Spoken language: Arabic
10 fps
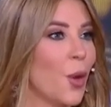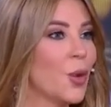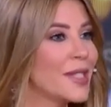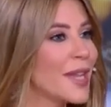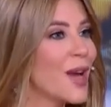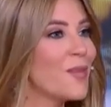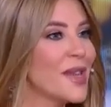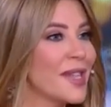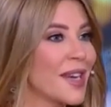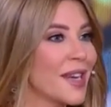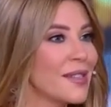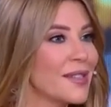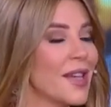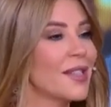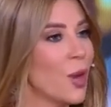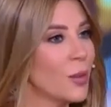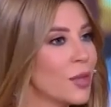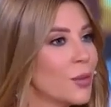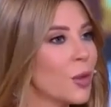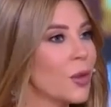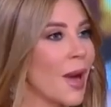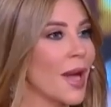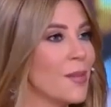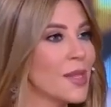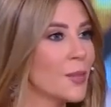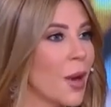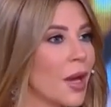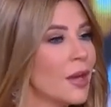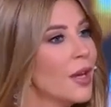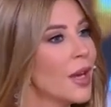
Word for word: وكثير حبيت الرقصه انت وعم تدبك مع المسبحه